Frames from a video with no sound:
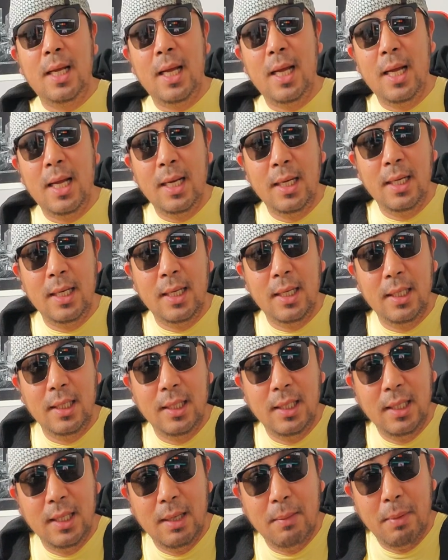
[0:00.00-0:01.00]
uh,
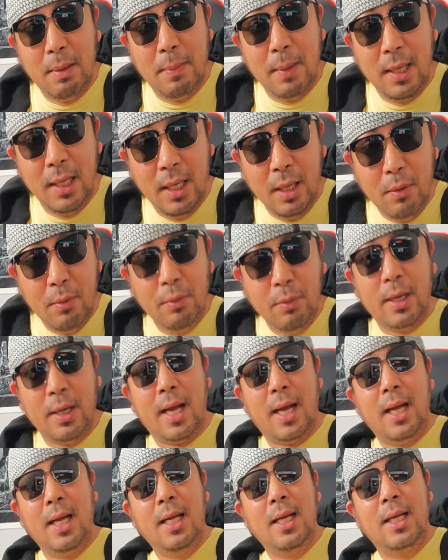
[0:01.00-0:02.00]
nababaliw
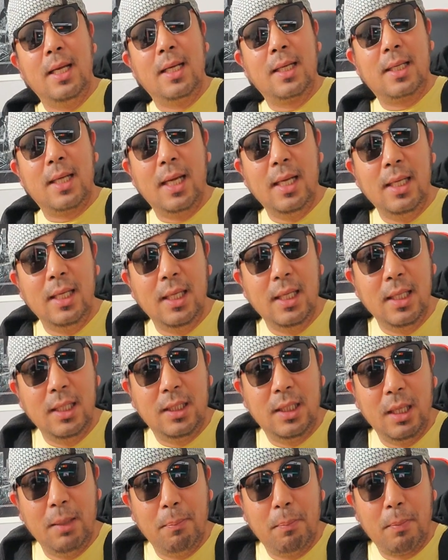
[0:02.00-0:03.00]
na
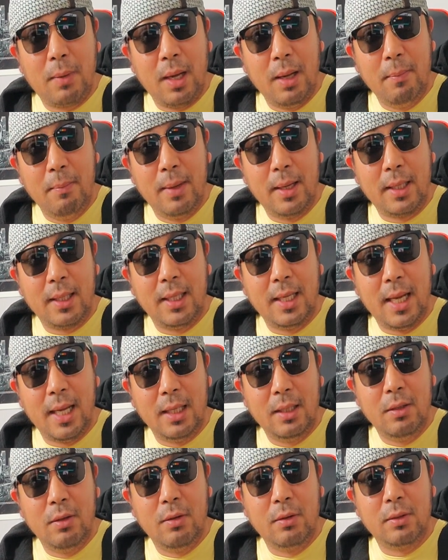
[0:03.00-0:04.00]
kaiisip kay
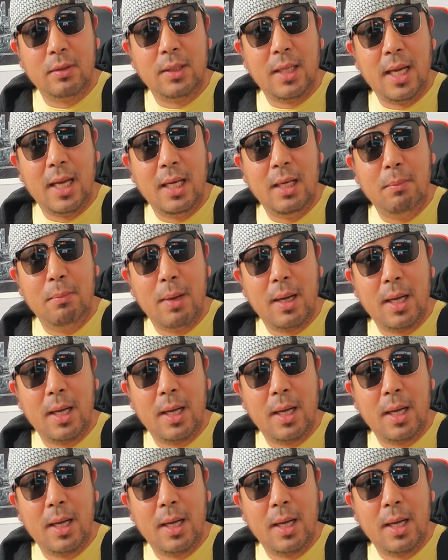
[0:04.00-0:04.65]
Mariano dahil baka